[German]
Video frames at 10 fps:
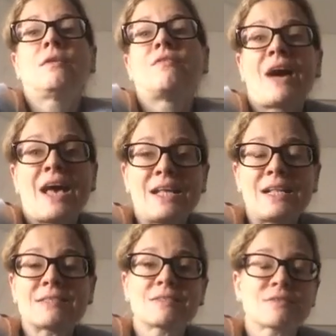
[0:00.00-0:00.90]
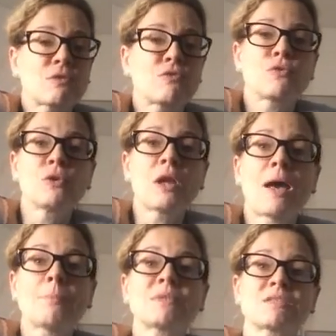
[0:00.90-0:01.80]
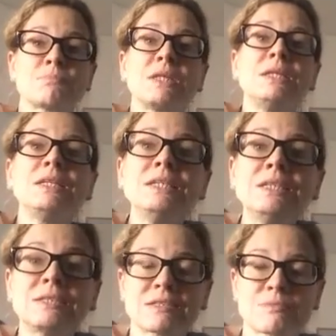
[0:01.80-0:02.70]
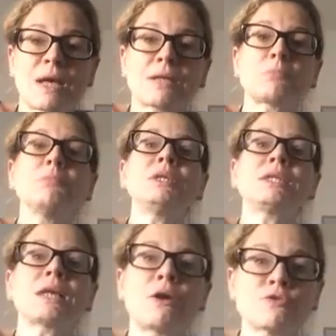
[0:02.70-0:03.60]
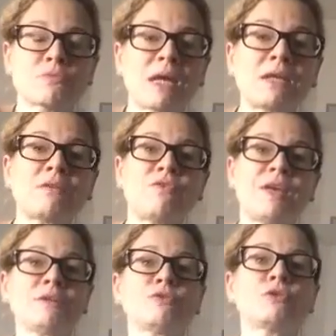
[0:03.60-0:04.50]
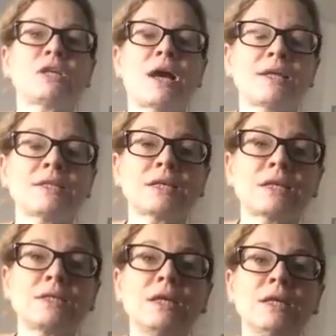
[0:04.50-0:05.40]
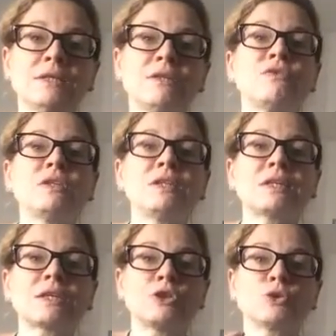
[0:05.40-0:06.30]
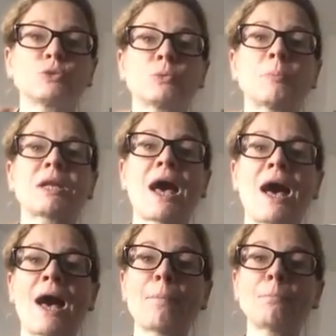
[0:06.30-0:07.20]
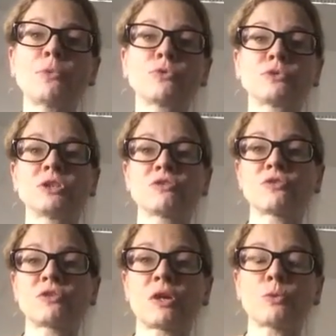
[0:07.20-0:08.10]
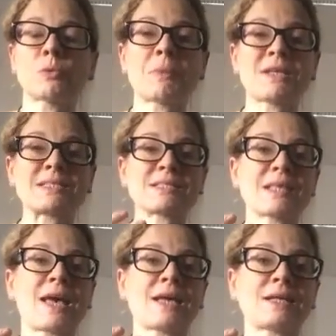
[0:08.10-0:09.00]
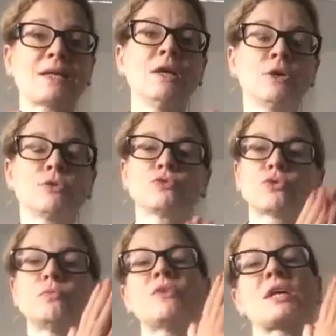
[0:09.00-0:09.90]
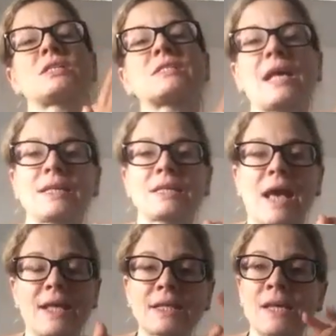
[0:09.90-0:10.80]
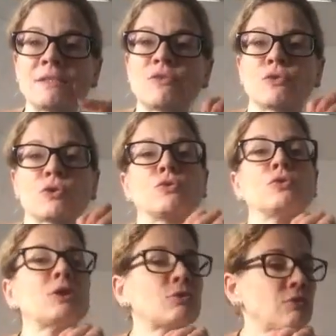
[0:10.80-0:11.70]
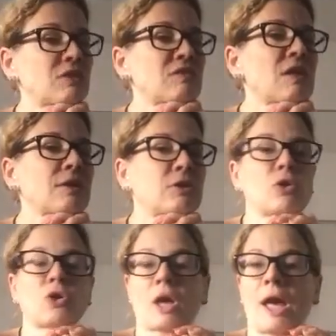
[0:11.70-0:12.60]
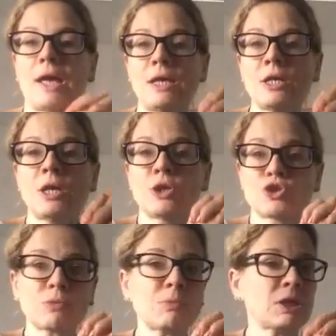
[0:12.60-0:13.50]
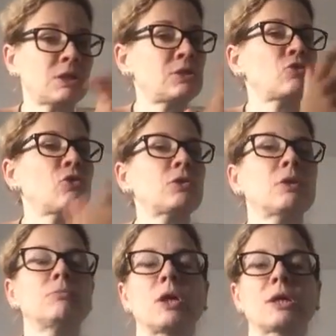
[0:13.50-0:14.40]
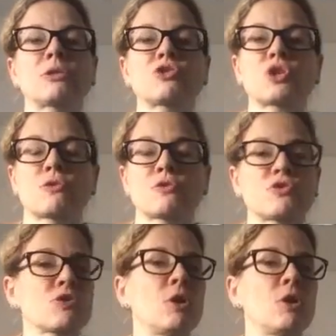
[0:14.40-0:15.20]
weil sie das Gefühl haben, das bin ich, das macht mich aus, meinen Wert für die anderen definiere ich über mein Haben und nicht so sehr über mein Sein. Und drum war das gleich ein Anreiz für den König und er sagte, okay, schick mir deine Tochter morgen ins Schloss.